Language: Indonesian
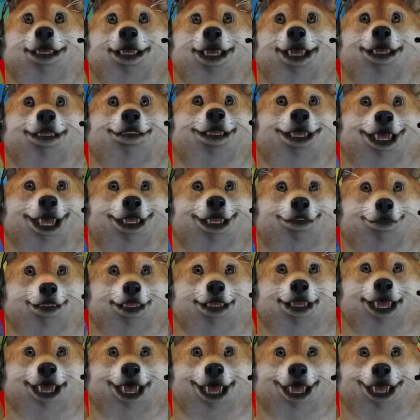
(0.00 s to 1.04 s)
Eh mana kamu
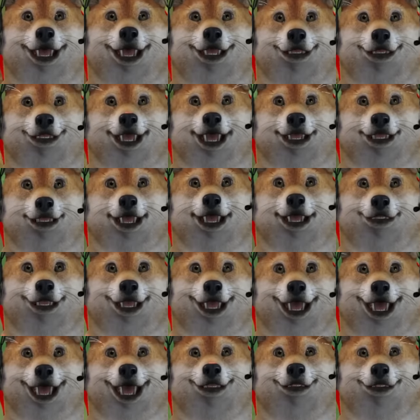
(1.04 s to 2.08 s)
sini sini mau kabur
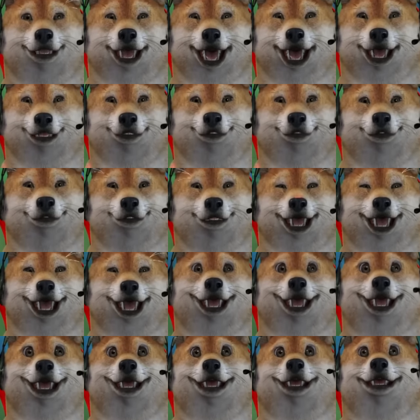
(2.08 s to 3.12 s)
kemana kamu nak? Hmm, saya
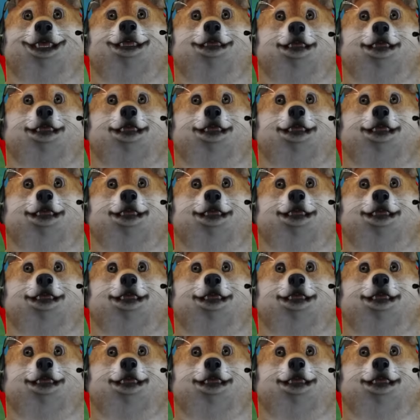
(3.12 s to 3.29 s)
gigit.